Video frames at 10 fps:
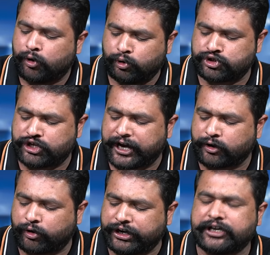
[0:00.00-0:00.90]
उस शेर
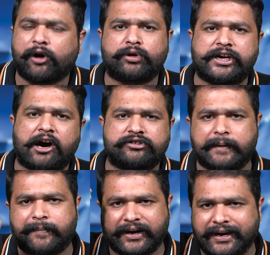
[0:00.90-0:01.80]
को रीड आउट किया और
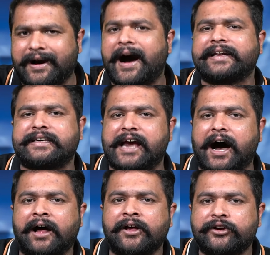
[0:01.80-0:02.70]
जब रिकॉल किया